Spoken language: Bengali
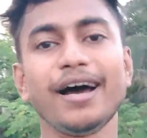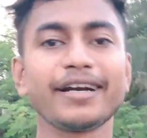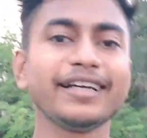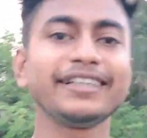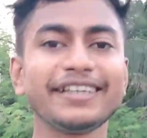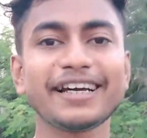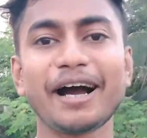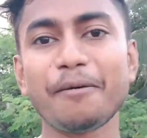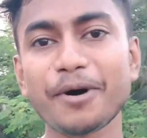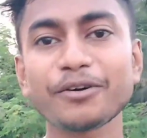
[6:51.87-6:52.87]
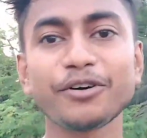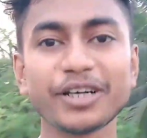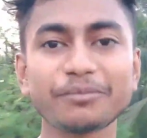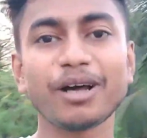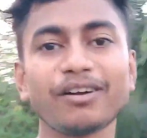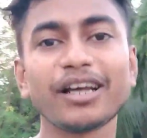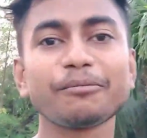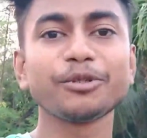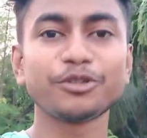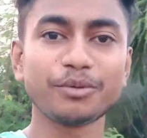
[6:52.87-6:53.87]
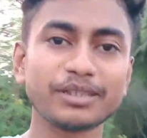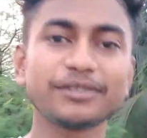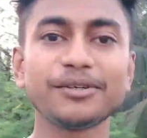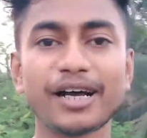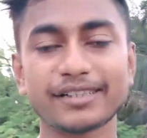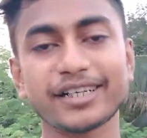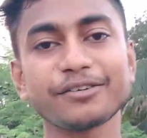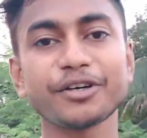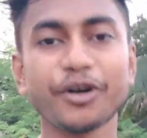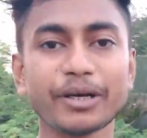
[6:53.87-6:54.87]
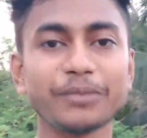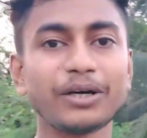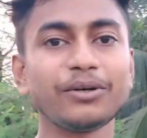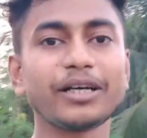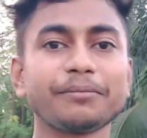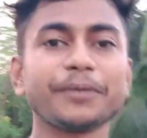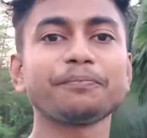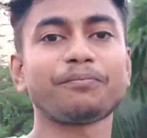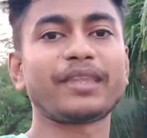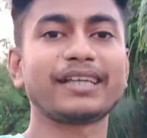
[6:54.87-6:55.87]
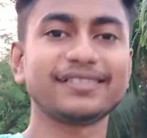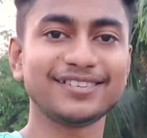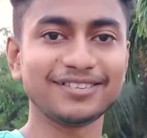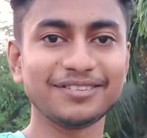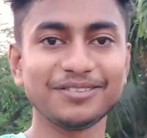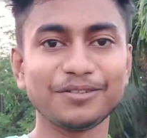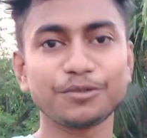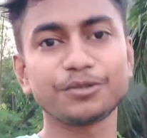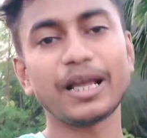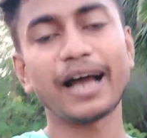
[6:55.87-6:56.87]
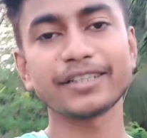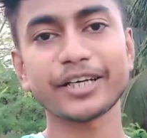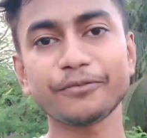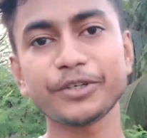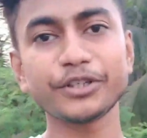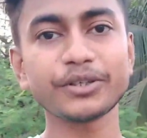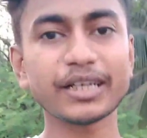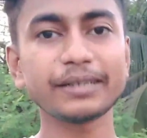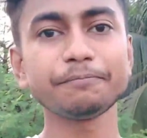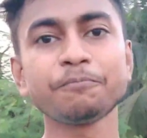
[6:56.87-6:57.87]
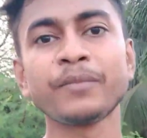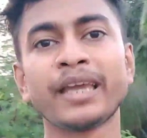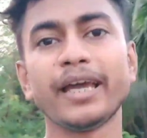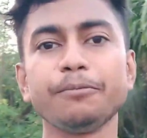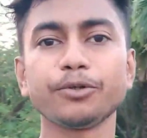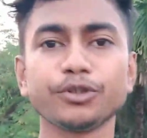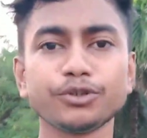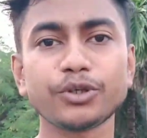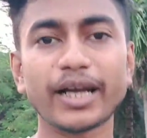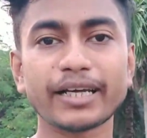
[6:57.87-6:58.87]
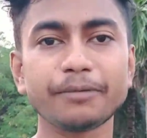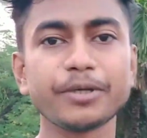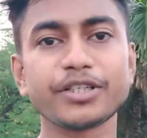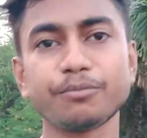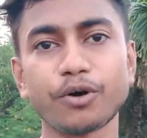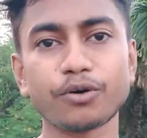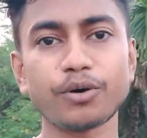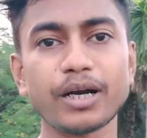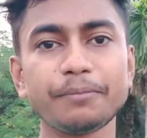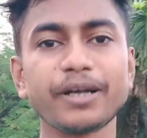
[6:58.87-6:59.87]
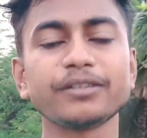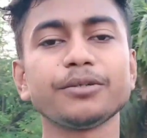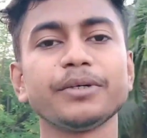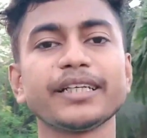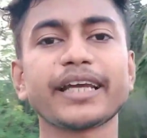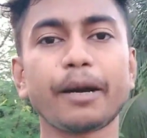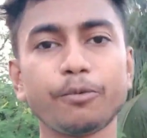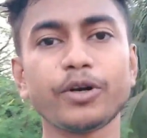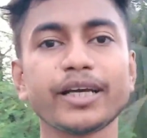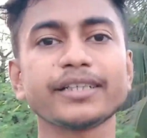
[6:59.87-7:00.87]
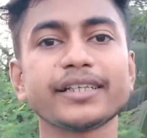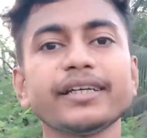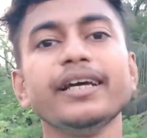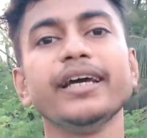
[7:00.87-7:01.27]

আর এতে আমারও অনেক ভালো লাগবে তোমাদেরও আশা করি অনেক ভালো লাগবে তো আজকের ভিডিওটা এই পর্যন্তই রাখি বেশি বড় করলাম না তোমাদের কেমন লেগেছে